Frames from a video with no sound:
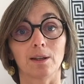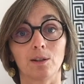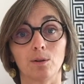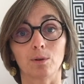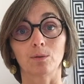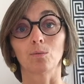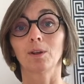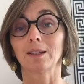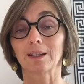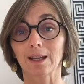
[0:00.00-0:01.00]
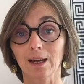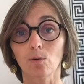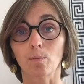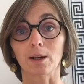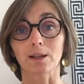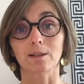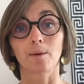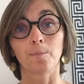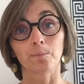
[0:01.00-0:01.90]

à des situations très complexes,